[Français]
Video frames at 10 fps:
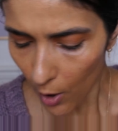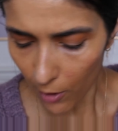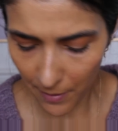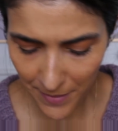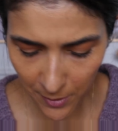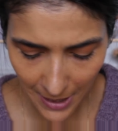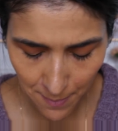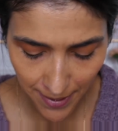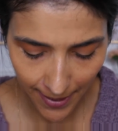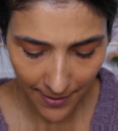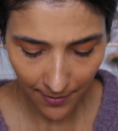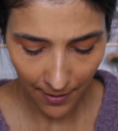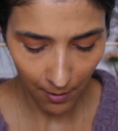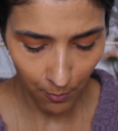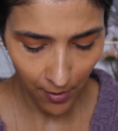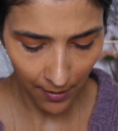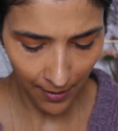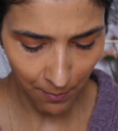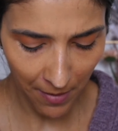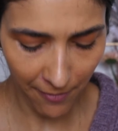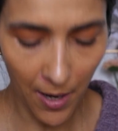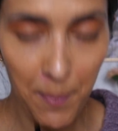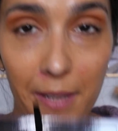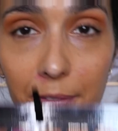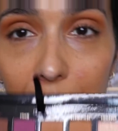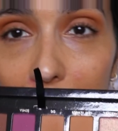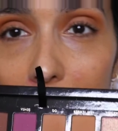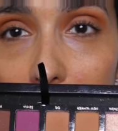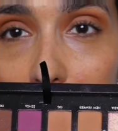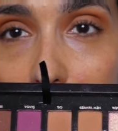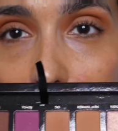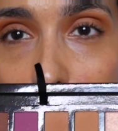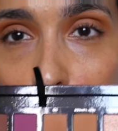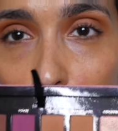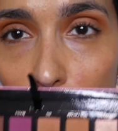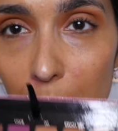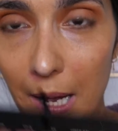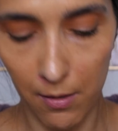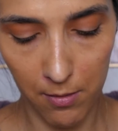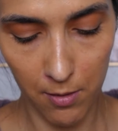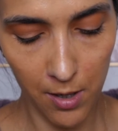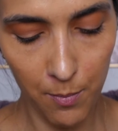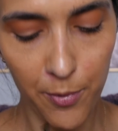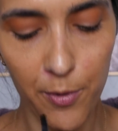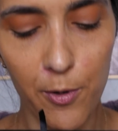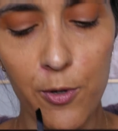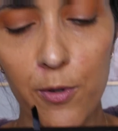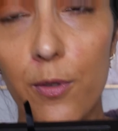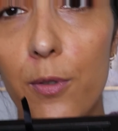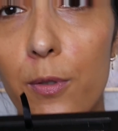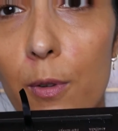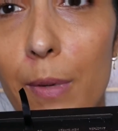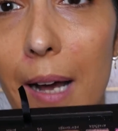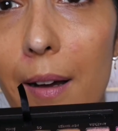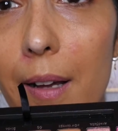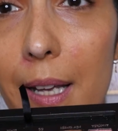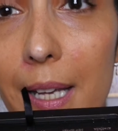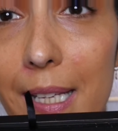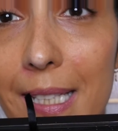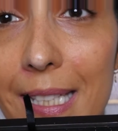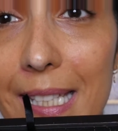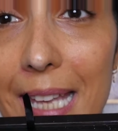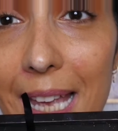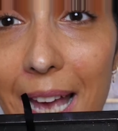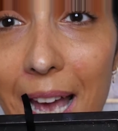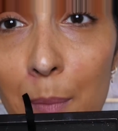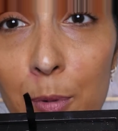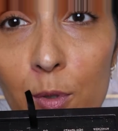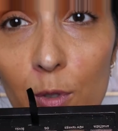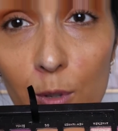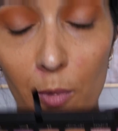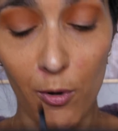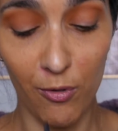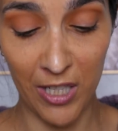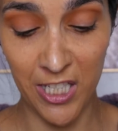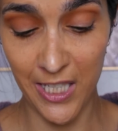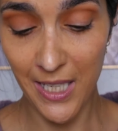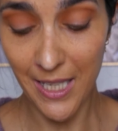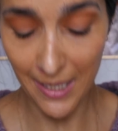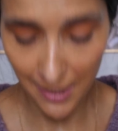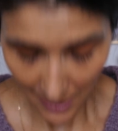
on va mettre de la paillette. Alors moi, un de mes fards préférés, c'est celui-là. Hop, juste celui-là, qui est absolument génial.